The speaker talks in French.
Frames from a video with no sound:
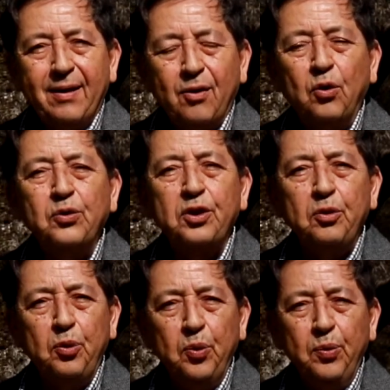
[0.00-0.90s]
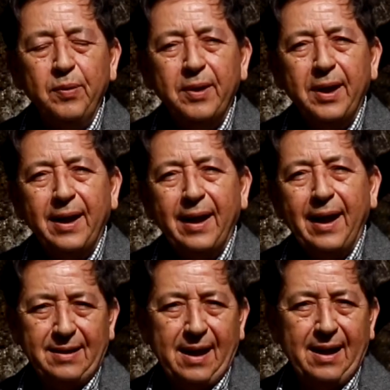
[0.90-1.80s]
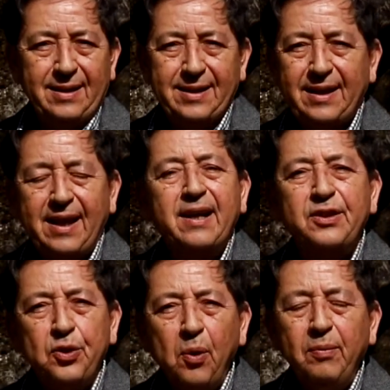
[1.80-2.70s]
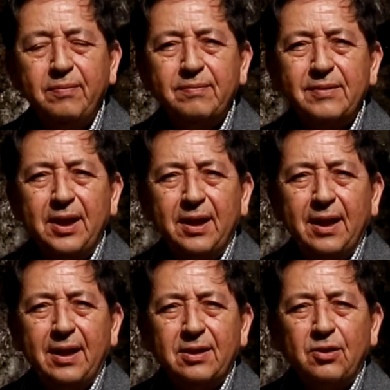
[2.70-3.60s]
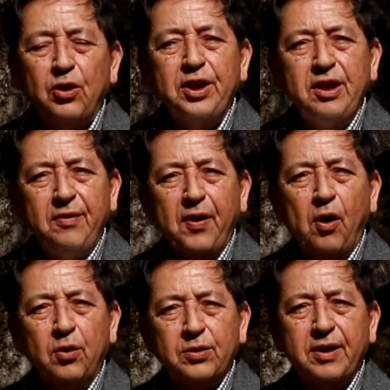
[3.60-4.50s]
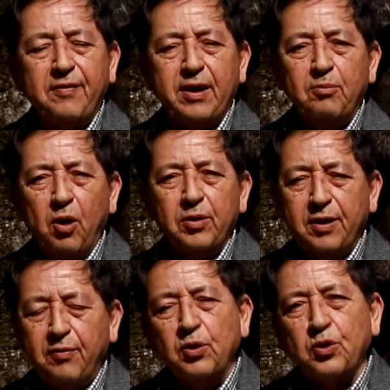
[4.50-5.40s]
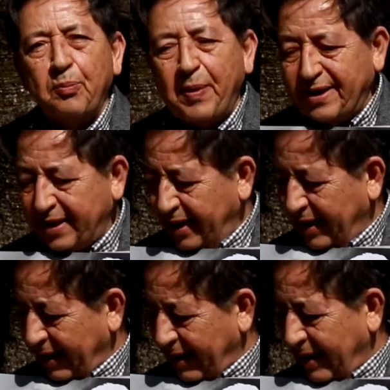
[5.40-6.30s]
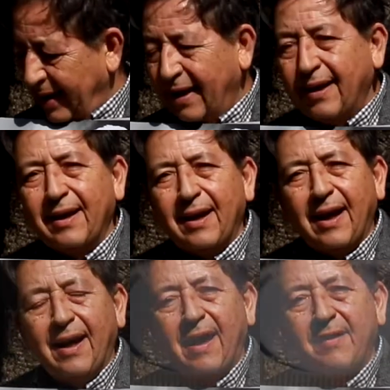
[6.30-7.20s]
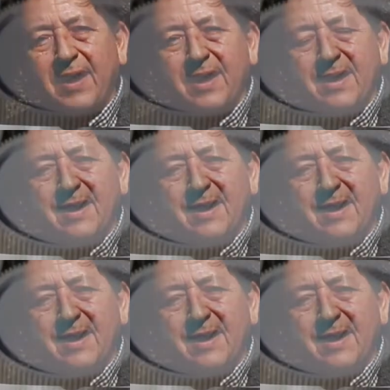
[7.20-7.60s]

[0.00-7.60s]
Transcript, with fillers: contribue à cette action dans les différents événements qui vont se passer avec